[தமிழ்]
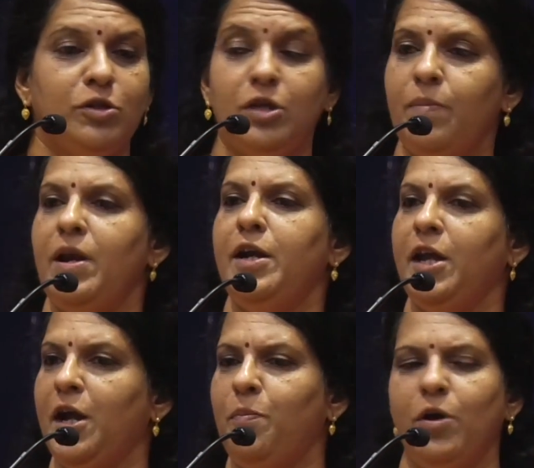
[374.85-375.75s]
சில பேரில்
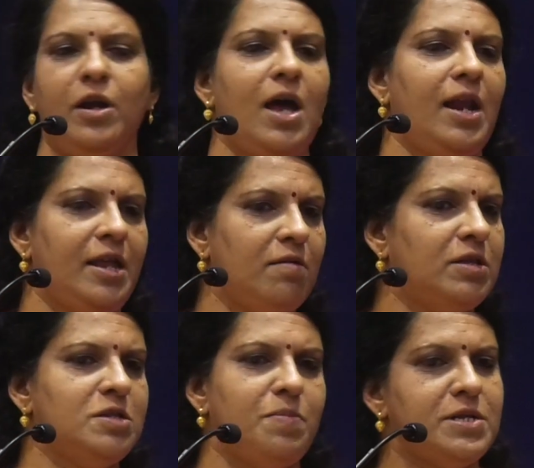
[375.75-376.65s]
டிக்கெட் போட்டு நாளாக
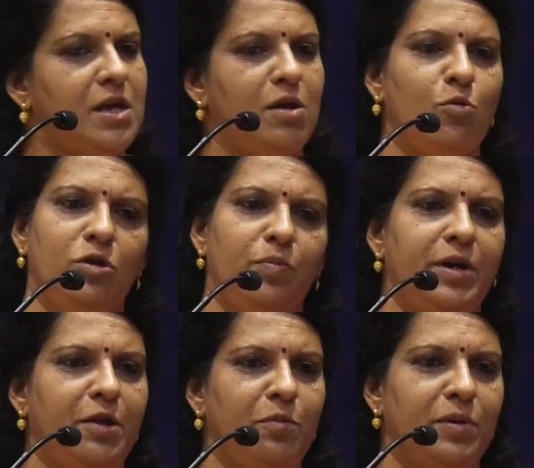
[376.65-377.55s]
இருபத்தஞ்சி பைசாலாம் கொடுத்து
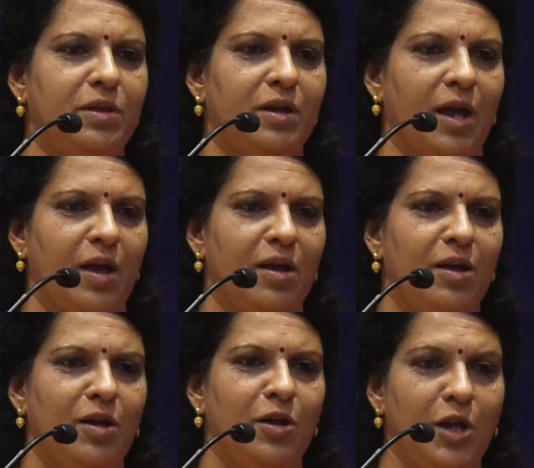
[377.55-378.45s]
போய் டிவி பார்த்துருக்கேன்
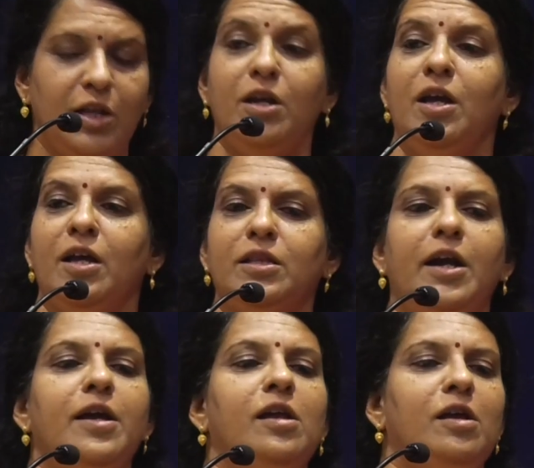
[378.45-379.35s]
எதுக்கு
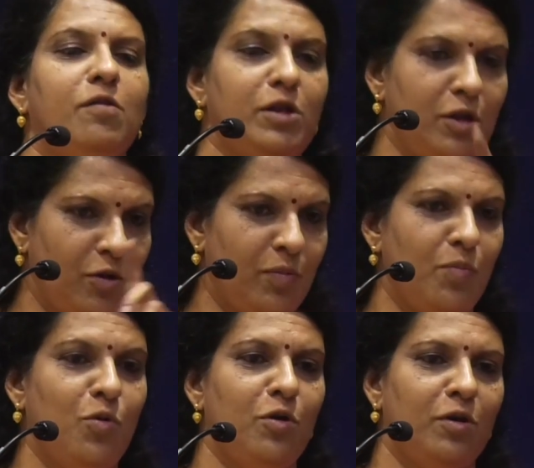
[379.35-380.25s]
தடங்களுக்கு
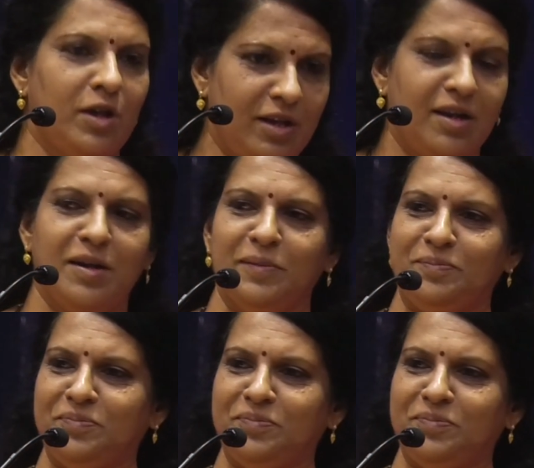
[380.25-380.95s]
வரைஞ்சிக்கிறோம்னு போர்டு வரும் அதுக்காக